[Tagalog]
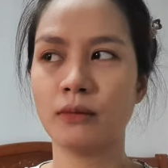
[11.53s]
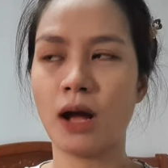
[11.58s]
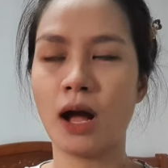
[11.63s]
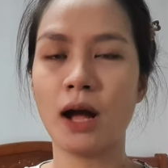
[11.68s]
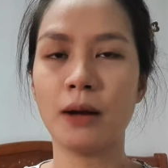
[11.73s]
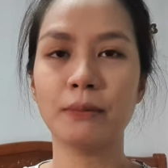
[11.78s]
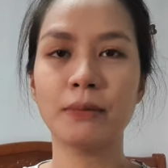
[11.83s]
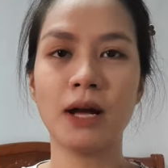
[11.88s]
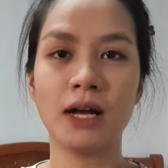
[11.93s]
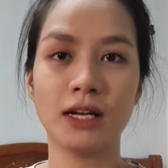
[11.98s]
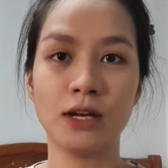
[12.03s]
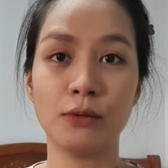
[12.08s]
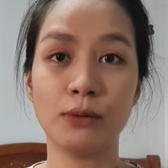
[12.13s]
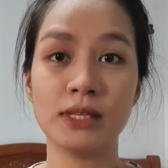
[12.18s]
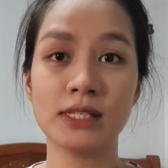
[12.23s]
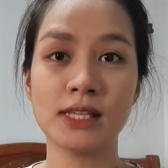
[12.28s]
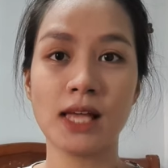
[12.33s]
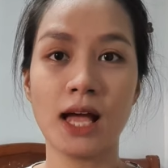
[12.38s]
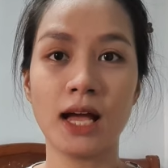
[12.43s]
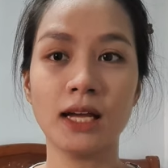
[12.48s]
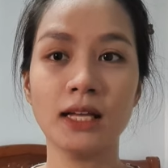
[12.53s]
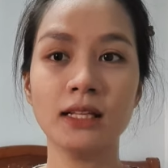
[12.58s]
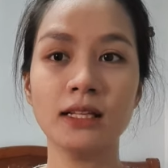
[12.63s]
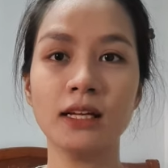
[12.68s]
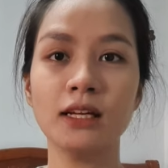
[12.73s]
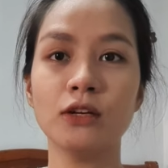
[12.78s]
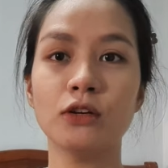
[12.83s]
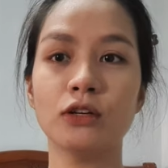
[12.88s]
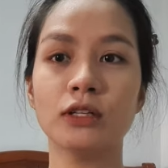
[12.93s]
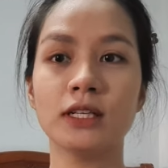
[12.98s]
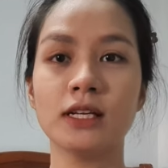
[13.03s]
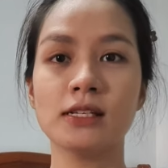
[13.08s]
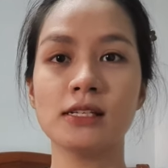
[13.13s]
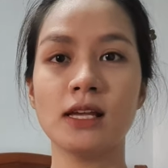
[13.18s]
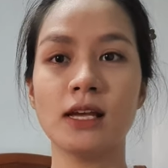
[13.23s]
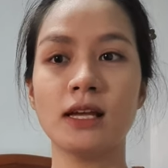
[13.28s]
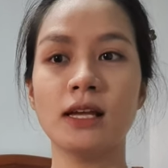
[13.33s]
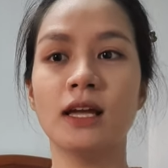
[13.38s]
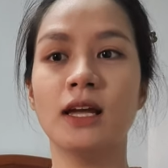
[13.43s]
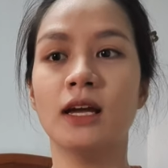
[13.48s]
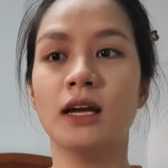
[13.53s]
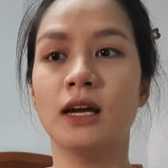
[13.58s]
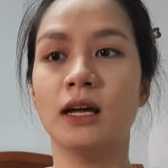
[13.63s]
um, gagawin sa akin ngayon kasi